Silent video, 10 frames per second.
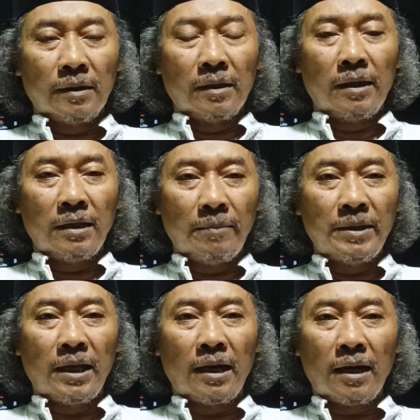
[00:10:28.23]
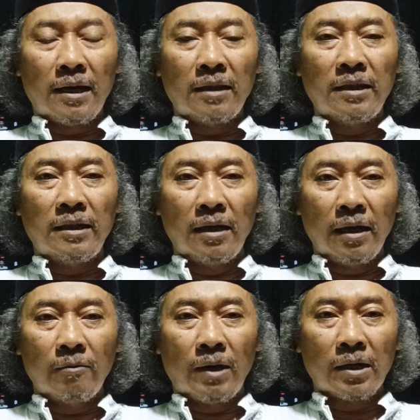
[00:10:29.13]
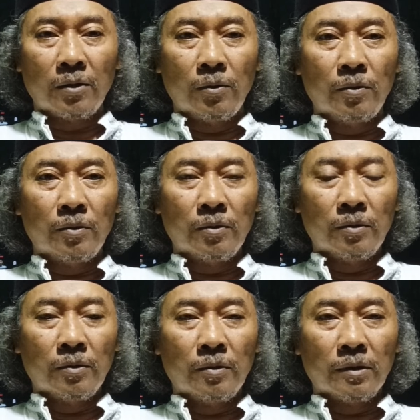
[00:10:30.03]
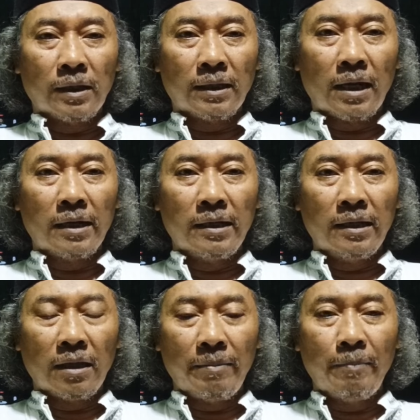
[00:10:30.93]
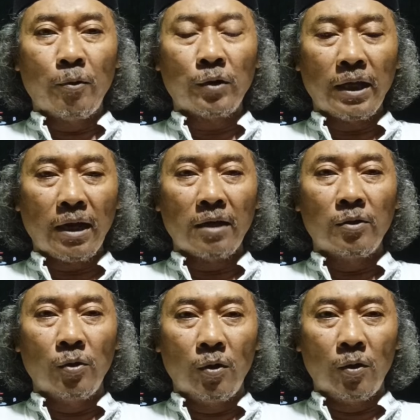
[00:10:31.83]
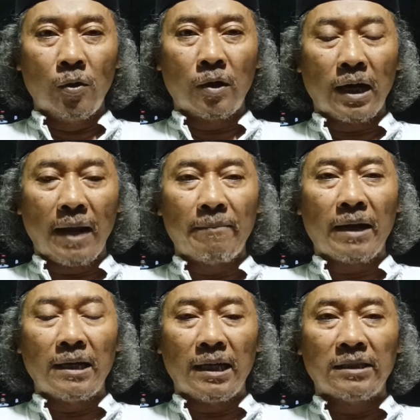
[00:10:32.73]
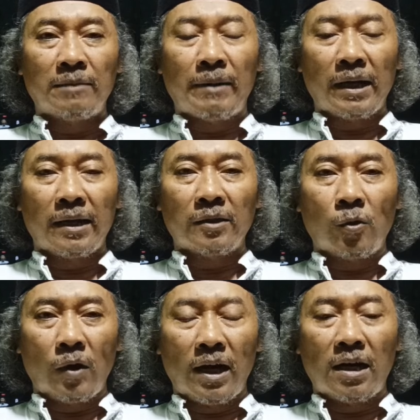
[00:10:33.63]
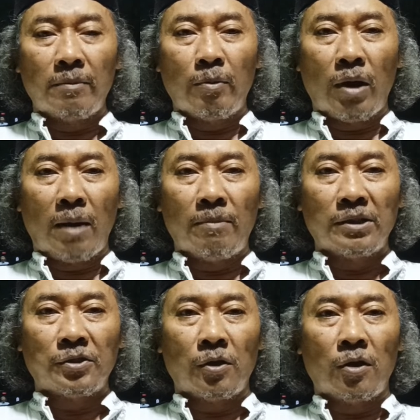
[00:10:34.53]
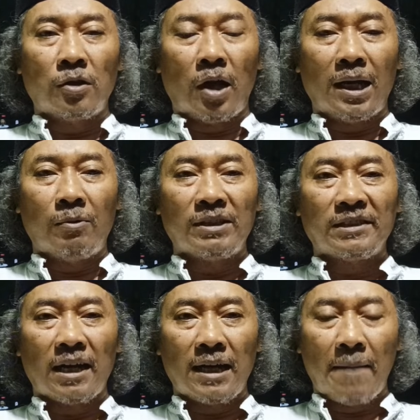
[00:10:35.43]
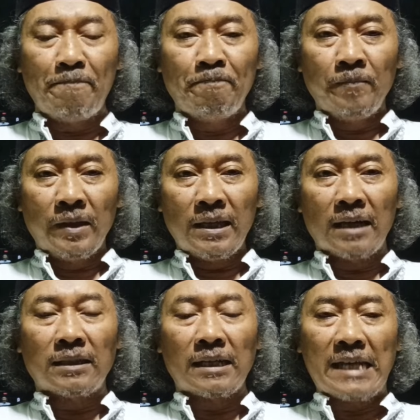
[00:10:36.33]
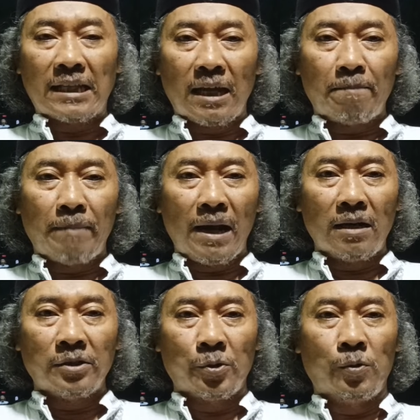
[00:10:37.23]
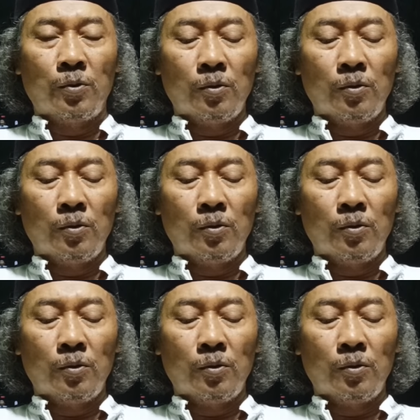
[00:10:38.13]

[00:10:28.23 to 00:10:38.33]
Kita bicarakan nanti di lain waktu tentang ini. Tapi buktikan dulu klaim kalian sebagai keturunan Nabi Muhammad Shallallahu Alaihi Wasallam yang ternyata palsu.